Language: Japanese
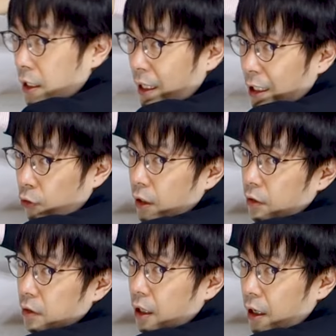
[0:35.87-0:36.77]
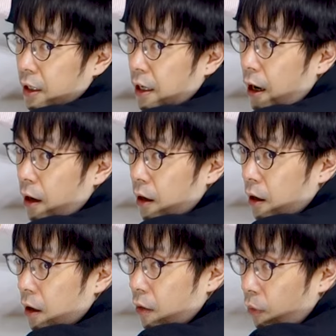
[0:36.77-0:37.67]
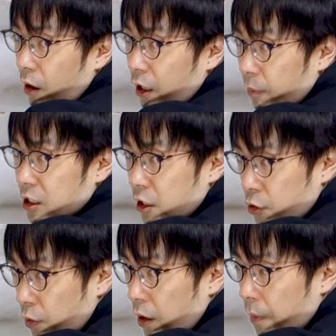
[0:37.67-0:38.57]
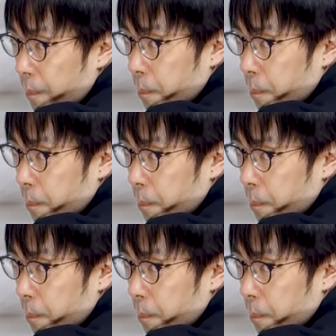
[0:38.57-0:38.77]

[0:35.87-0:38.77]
ちから取り組んだらいいかわかりますでしょうか